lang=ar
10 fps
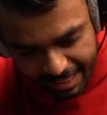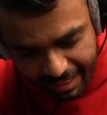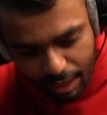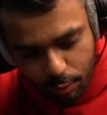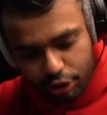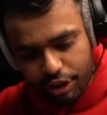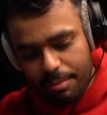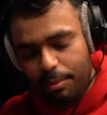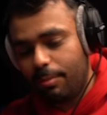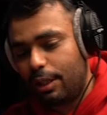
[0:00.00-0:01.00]
تعال وش اللي
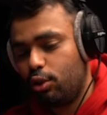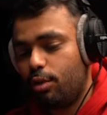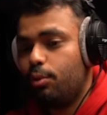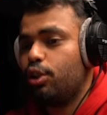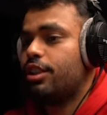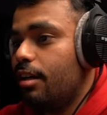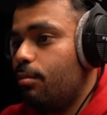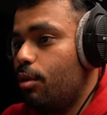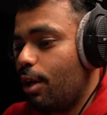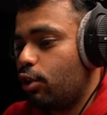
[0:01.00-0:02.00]
مو مكتوب وش مو
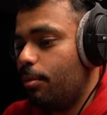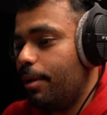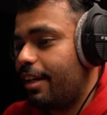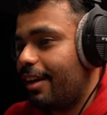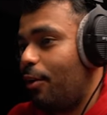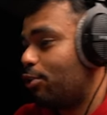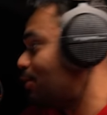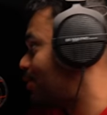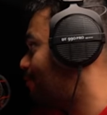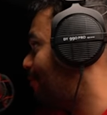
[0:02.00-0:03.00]
مكتوب لك اوه
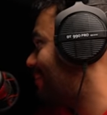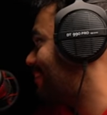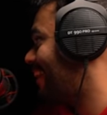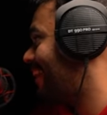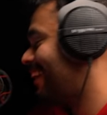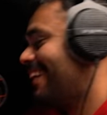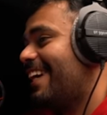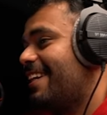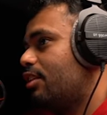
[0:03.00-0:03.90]
سجل فويس هذا يا عيال